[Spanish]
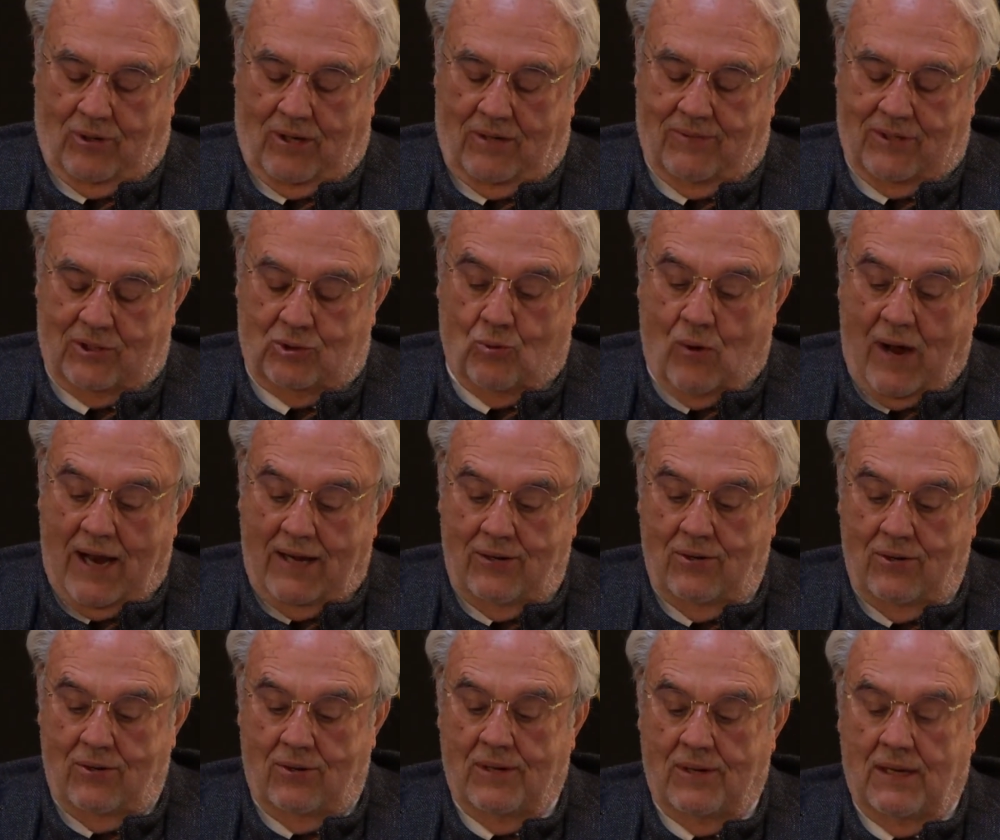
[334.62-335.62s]
el
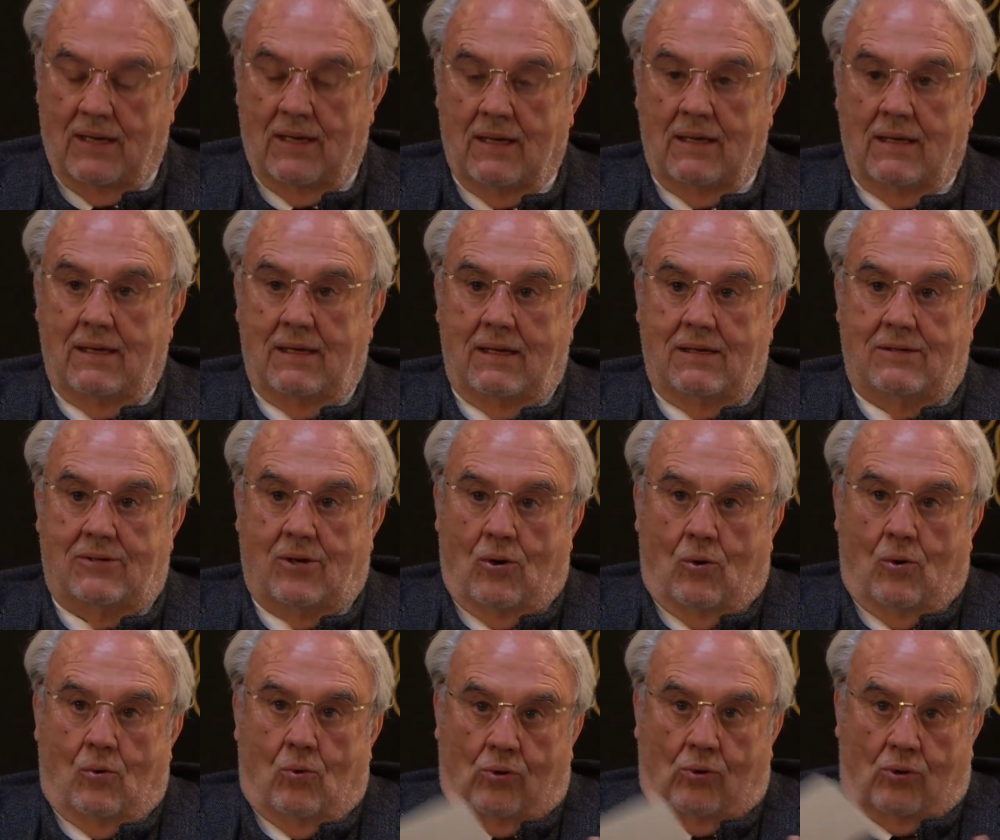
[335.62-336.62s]
vestuario y se
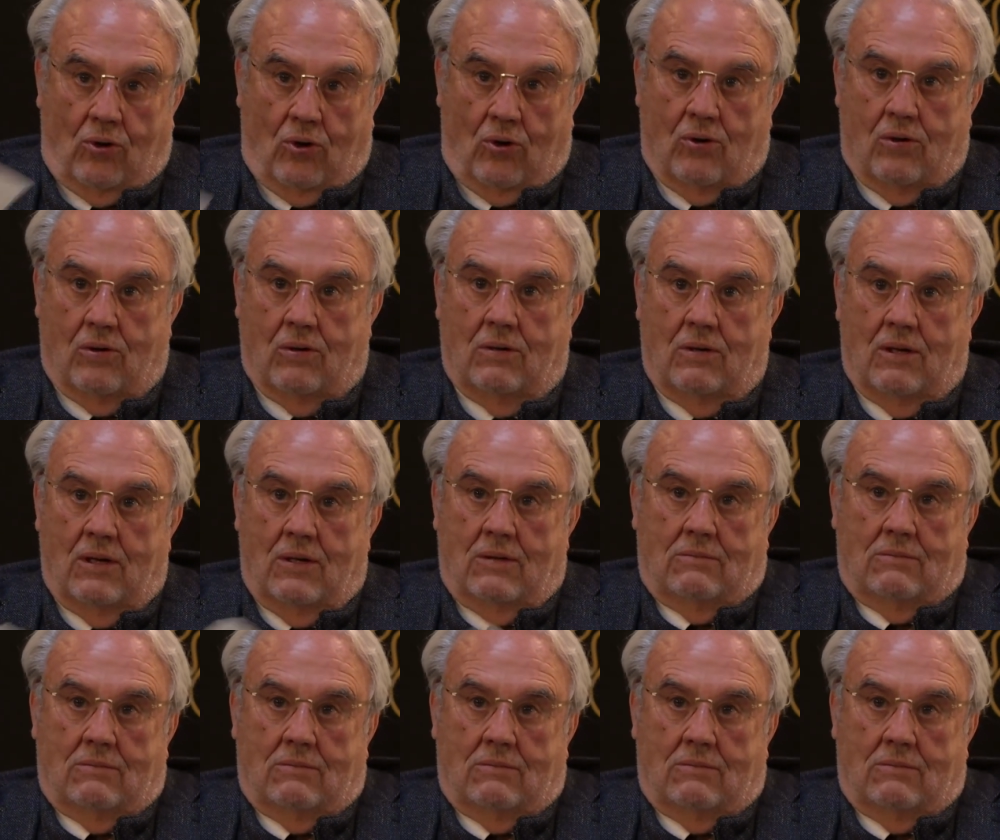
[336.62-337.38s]
le ocurrió